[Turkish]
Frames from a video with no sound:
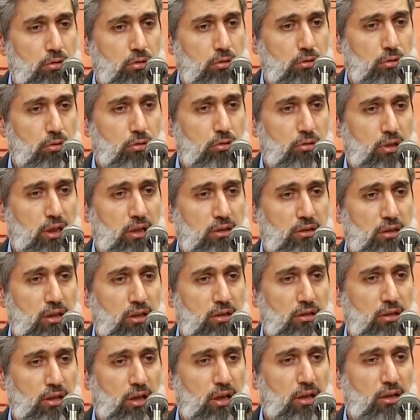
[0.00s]
O
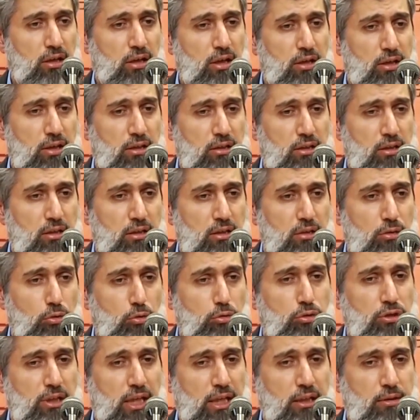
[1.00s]
kadar hararetini
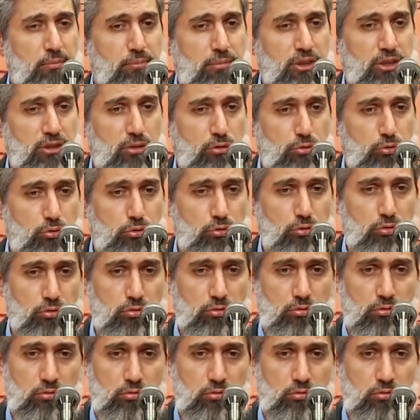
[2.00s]
yükseltmişti suyun.